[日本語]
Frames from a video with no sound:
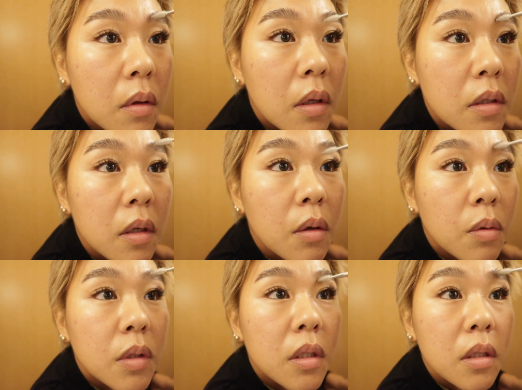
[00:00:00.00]
でさ
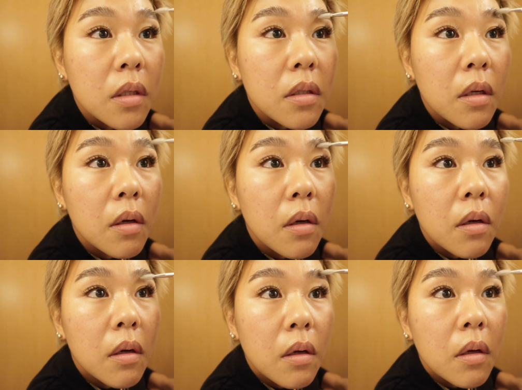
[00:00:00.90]
こっち来てさ
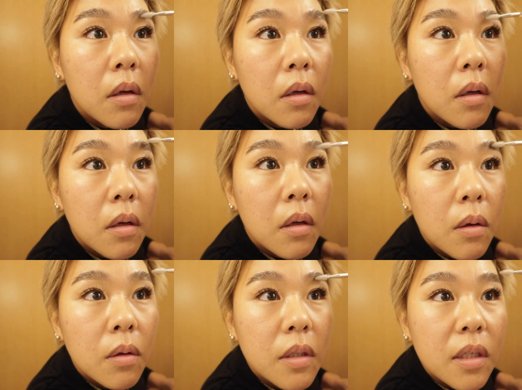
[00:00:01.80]

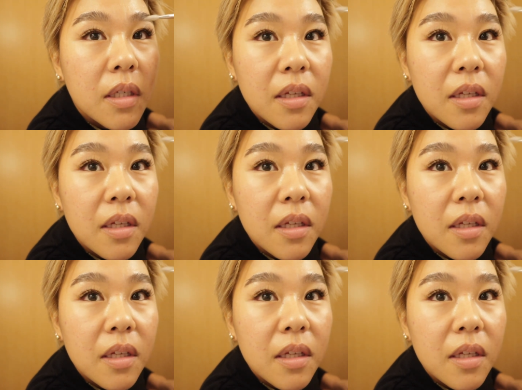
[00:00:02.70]
公式で